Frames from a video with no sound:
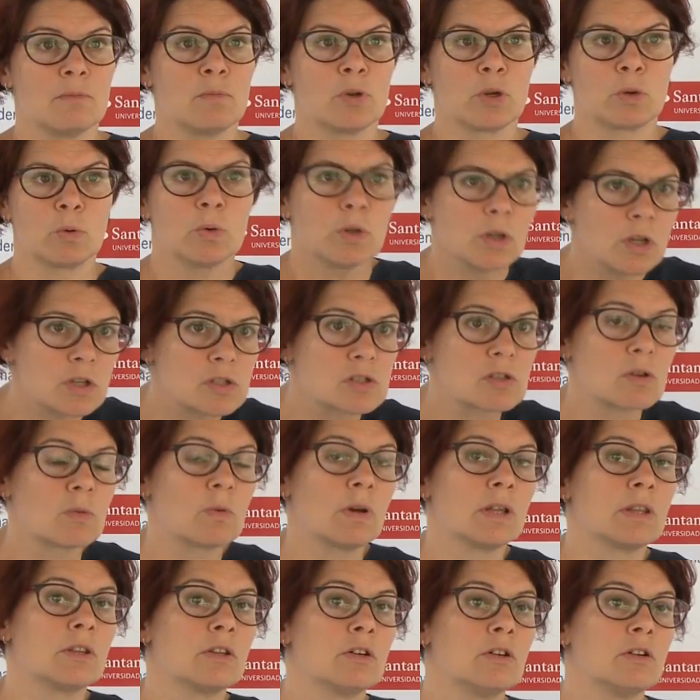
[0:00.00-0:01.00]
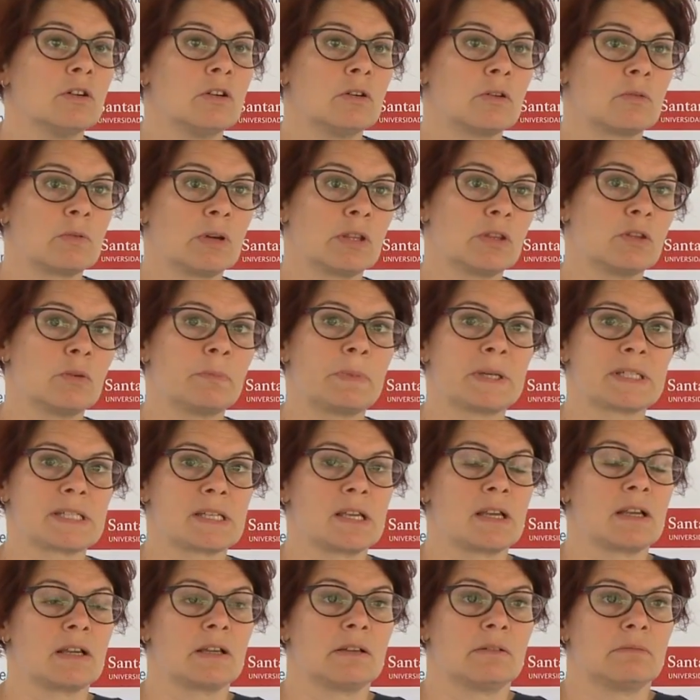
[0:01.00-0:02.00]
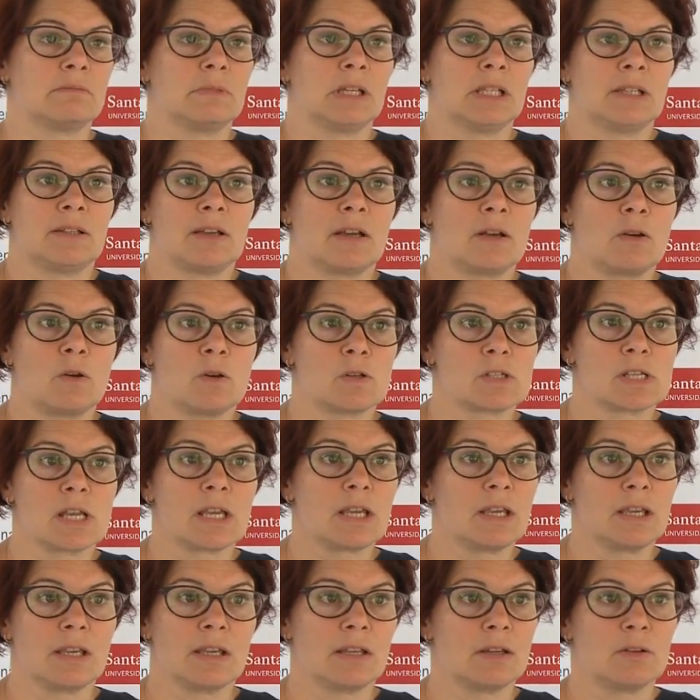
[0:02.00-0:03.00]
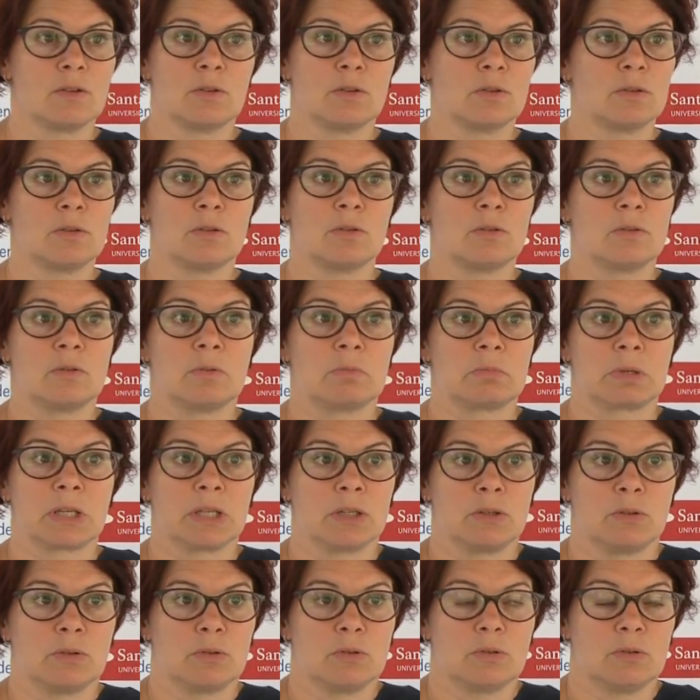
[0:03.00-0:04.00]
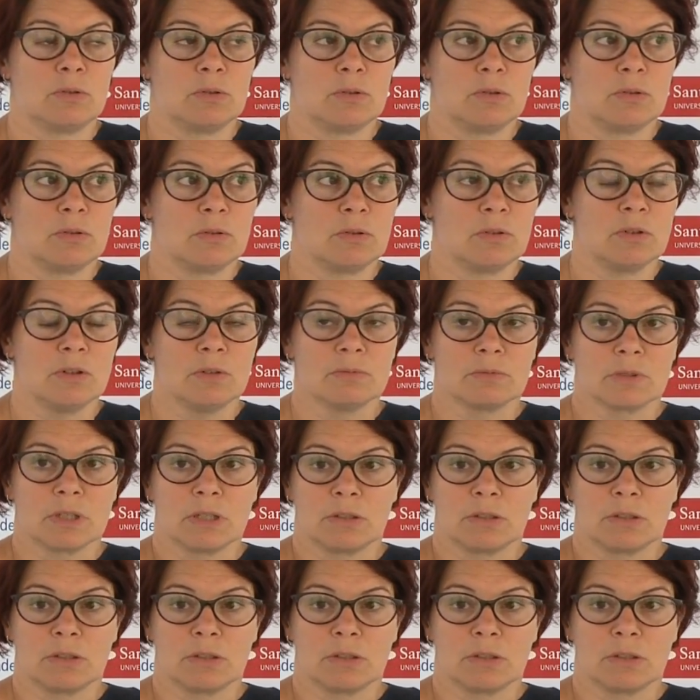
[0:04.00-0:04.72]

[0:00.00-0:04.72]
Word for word: muy curioso cuando, cuando pasan estas cosas que no, que no,